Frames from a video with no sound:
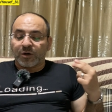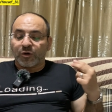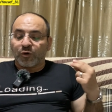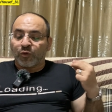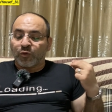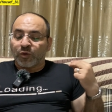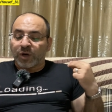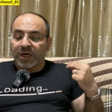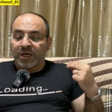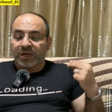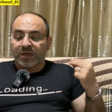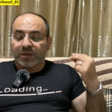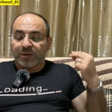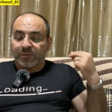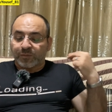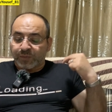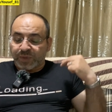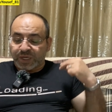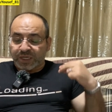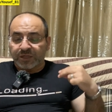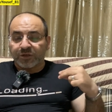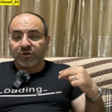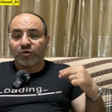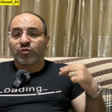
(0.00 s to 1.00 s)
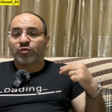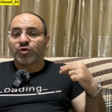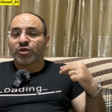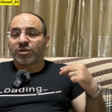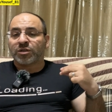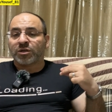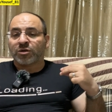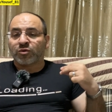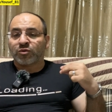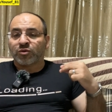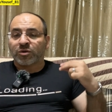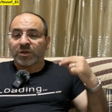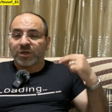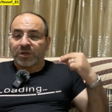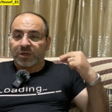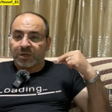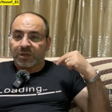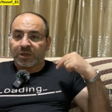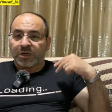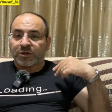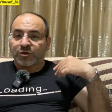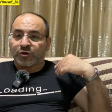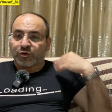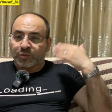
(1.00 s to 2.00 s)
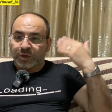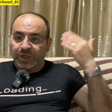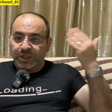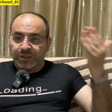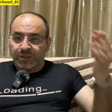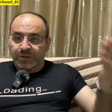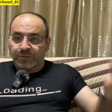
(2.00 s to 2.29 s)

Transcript: ومع أنه مش ضروري إلا أنه بعض